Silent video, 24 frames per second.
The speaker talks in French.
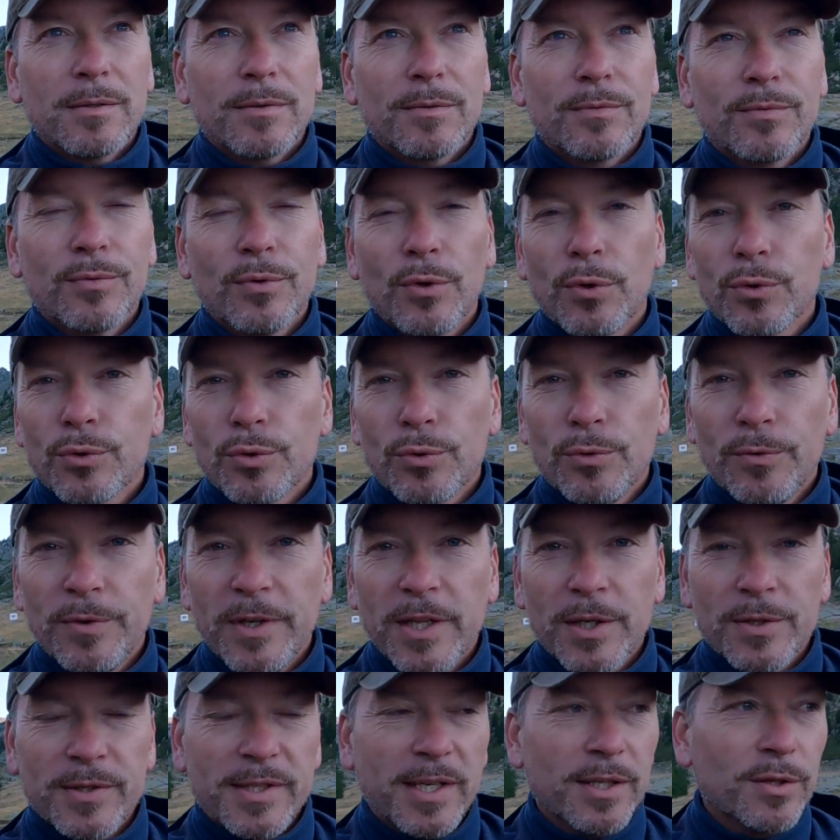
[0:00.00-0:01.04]
vous retrouvez
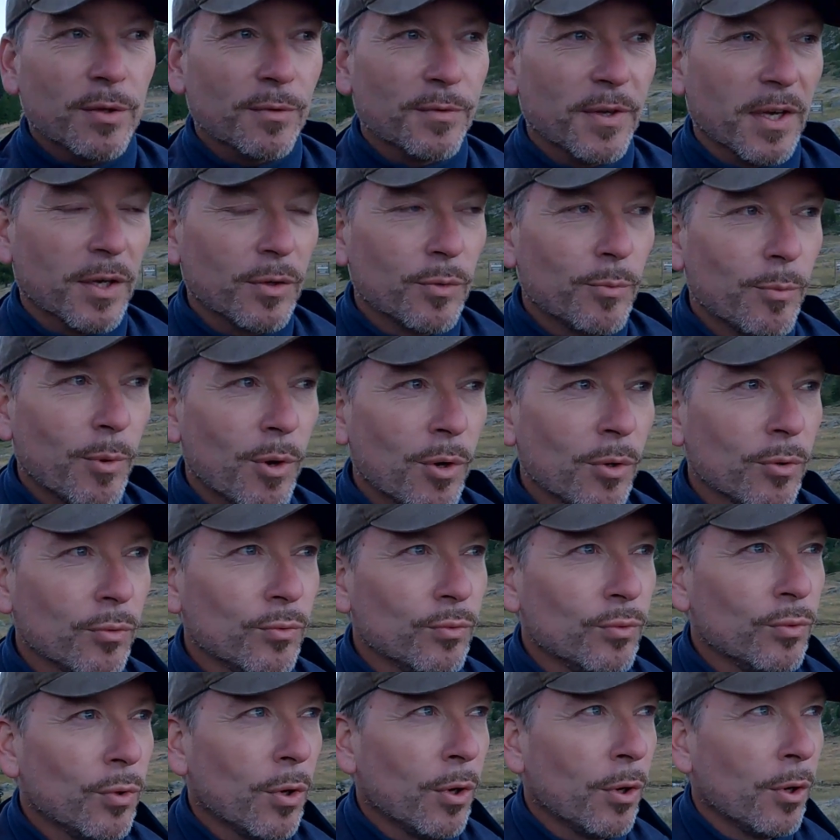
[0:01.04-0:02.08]
dans un environnement
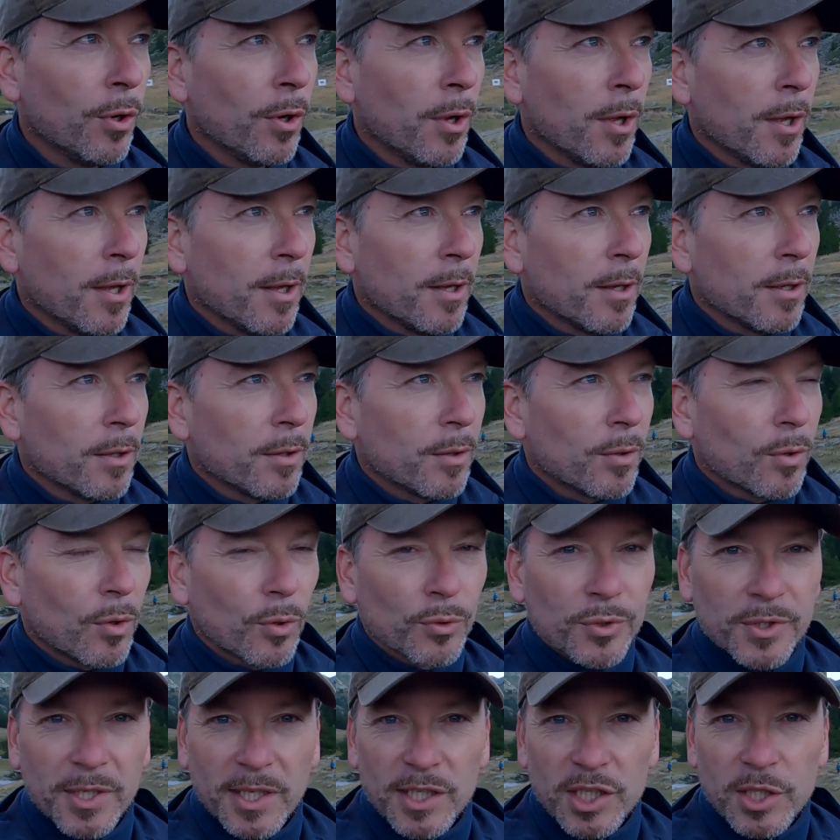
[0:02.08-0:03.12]
où
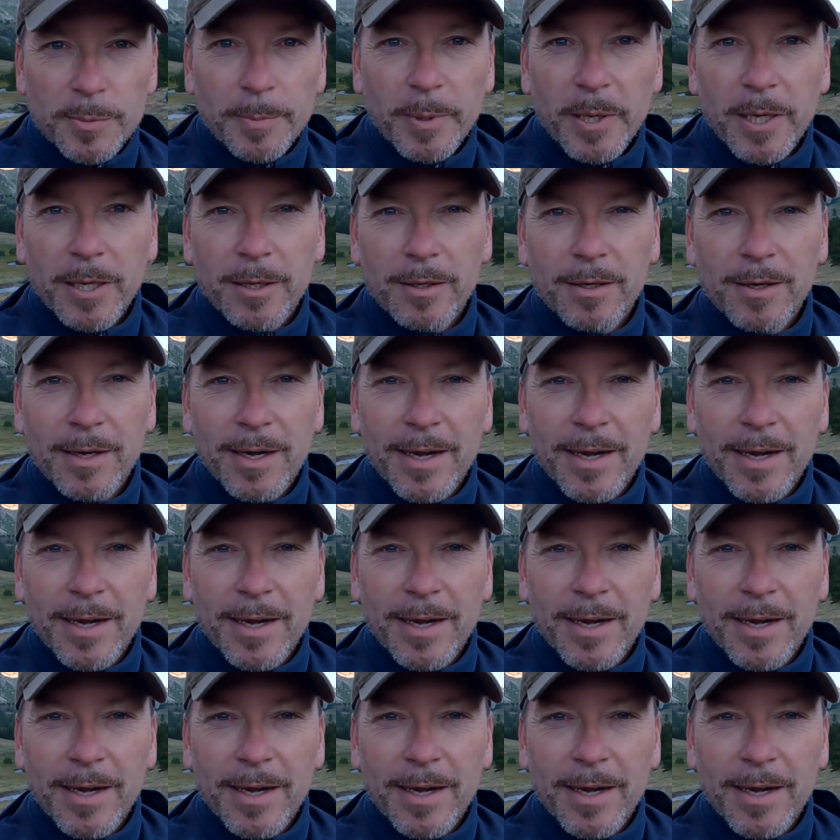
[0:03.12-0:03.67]
on ne triche pas.